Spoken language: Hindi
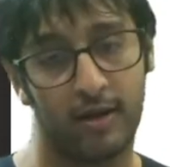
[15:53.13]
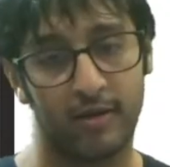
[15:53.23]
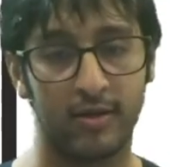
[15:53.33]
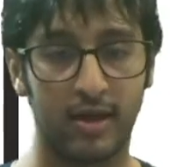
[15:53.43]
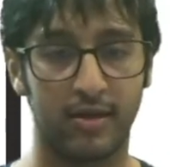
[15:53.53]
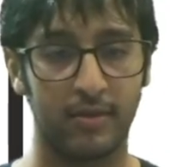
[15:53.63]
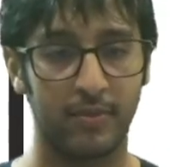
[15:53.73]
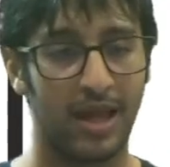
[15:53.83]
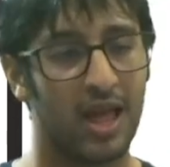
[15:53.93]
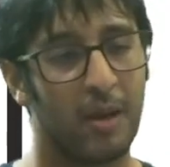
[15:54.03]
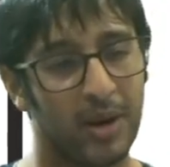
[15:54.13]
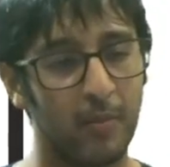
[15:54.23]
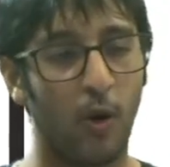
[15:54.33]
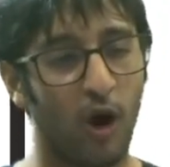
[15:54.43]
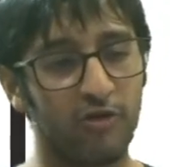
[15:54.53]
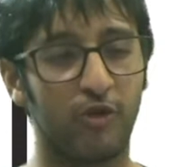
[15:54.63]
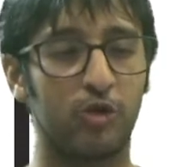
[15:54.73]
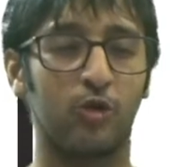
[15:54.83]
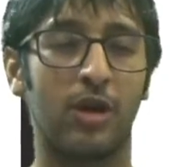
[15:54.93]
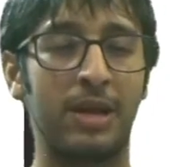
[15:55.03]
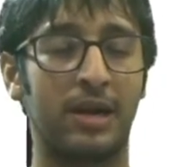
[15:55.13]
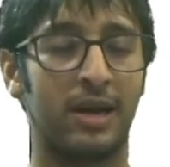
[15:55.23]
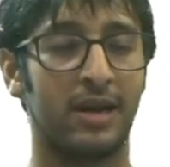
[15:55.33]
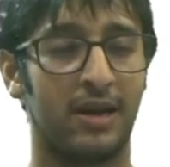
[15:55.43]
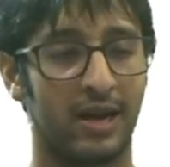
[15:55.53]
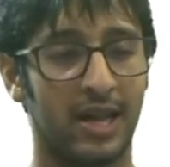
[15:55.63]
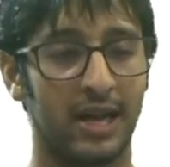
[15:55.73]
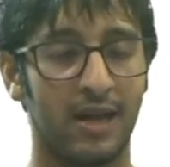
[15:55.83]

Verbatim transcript: सिक्स बेटा बहुत फुद्दू सा मेथड है ठीक है ना